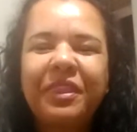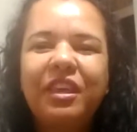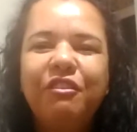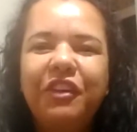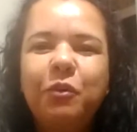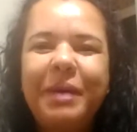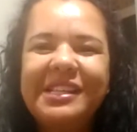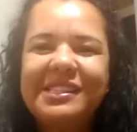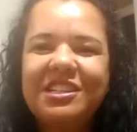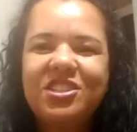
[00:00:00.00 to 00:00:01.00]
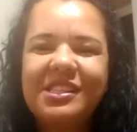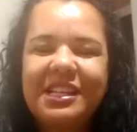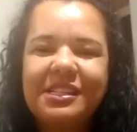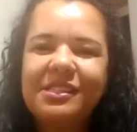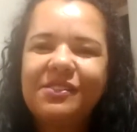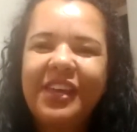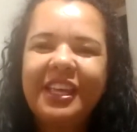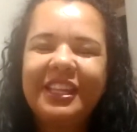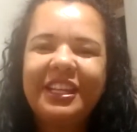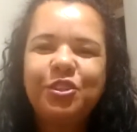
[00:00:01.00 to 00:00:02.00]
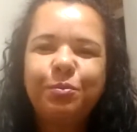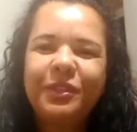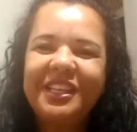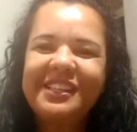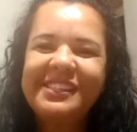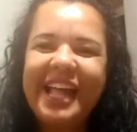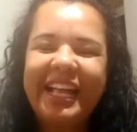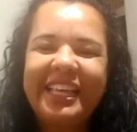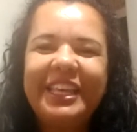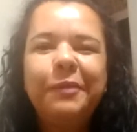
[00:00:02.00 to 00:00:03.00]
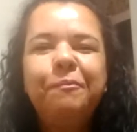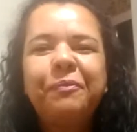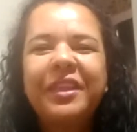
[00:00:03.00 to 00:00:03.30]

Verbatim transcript: E eu fico bastante satisfeita, né, de poder estar aqui